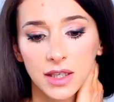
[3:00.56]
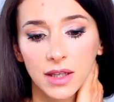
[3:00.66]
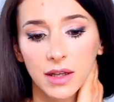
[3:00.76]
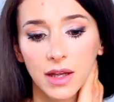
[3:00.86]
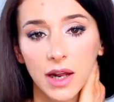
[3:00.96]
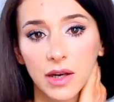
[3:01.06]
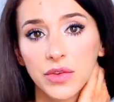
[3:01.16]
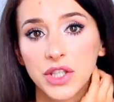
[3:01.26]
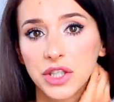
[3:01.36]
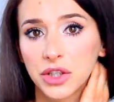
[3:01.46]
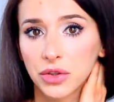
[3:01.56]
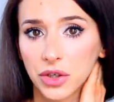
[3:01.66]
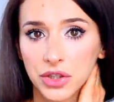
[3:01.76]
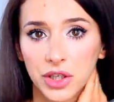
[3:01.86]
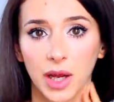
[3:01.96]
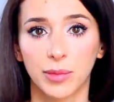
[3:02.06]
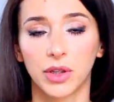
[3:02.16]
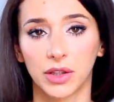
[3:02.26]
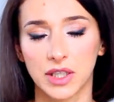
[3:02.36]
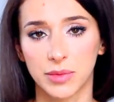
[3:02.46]
y, ale widzę, że to troszeczkę jakby
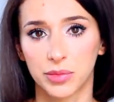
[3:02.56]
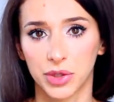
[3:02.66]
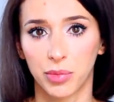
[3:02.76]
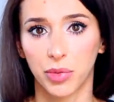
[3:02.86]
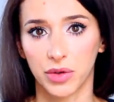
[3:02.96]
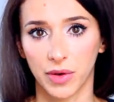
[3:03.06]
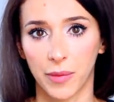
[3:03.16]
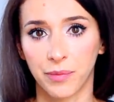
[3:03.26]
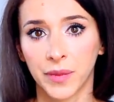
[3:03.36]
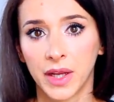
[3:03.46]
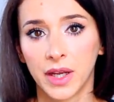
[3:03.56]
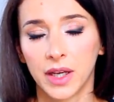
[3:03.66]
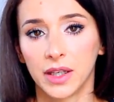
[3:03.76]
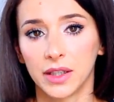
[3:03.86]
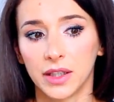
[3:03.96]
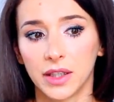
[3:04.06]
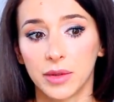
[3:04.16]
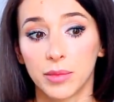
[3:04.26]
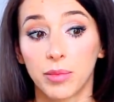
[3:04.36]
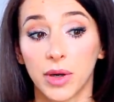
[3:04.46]
do nas przepływa.
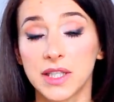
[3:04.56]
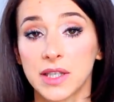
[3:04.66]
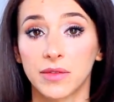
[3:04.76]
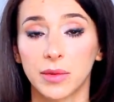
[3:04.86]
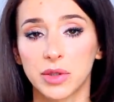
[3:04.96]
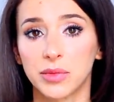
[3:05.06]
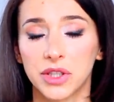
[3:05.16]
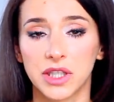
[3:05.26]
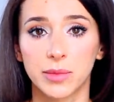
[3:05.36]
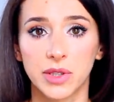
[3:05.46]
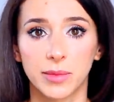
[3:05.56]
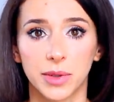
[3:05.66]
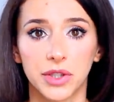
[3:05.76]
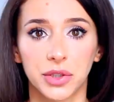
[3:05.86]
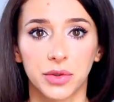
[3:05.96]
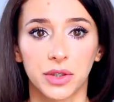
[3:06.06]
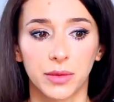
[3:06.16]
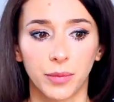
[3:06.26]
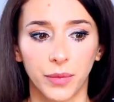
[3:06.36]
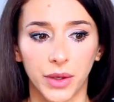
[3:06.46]
I polecam Wam, żebyście sobie zobaczyły
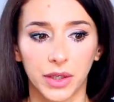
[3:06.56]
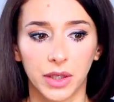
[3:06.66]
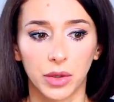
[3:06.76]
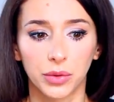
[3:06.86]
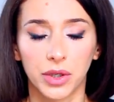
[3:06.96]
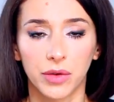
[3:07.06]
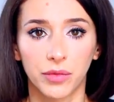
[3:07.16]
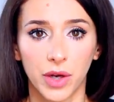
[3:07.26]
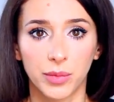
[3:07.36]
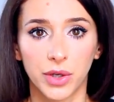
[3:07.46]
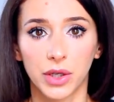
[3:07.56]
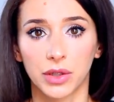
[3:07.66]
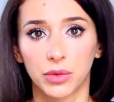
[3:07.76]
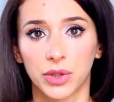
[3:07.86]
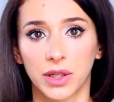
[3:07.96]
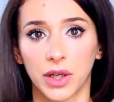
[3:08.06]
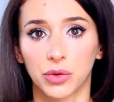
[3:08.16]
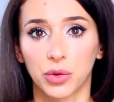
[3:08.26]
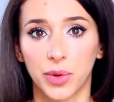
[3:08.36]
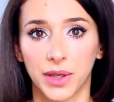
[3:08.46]
taki krótki filmik, tutaj na
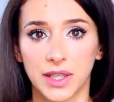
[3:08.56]
YouTubie